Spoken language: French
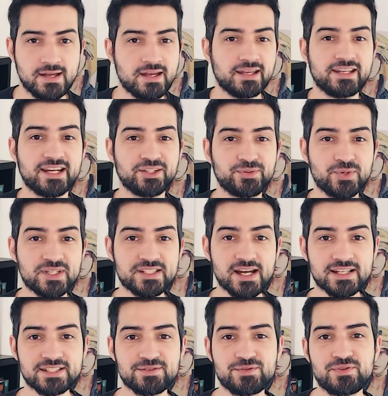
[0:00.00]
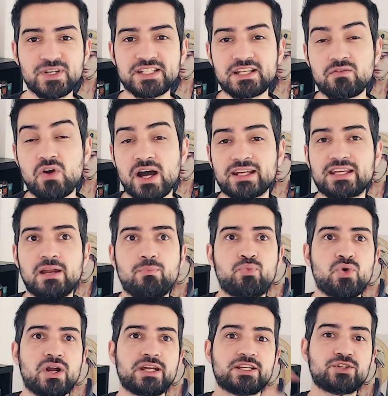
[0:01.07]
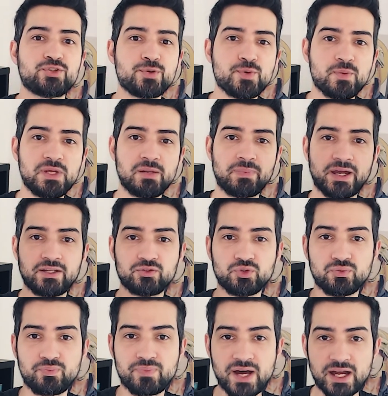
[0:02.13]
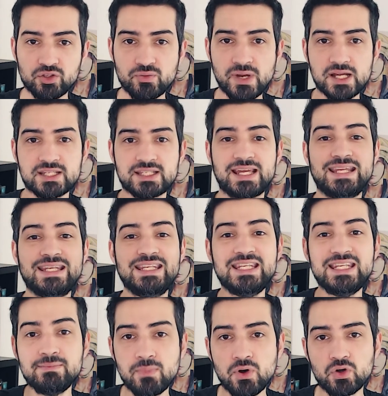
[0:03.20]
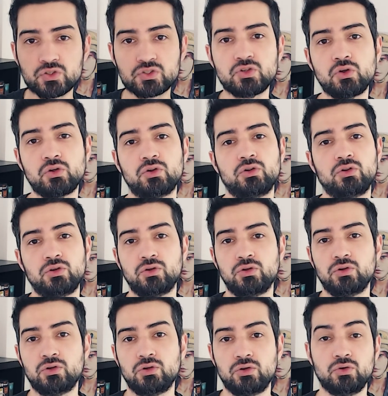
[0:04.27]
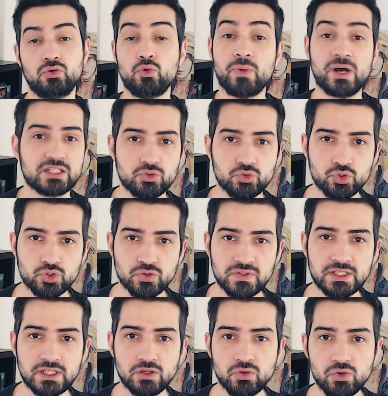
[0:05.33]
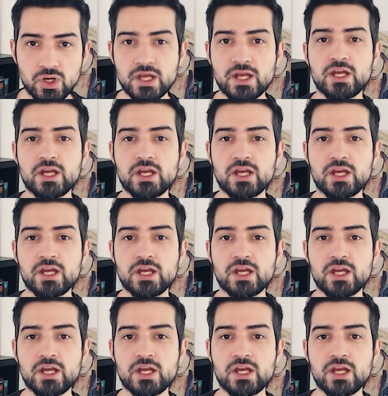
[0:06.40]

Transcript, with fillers: Et à tout hasard, si vous voulez savoir à quel point les jeux mobiles prennent une part de marché immense dans le marché du jeu vidéo,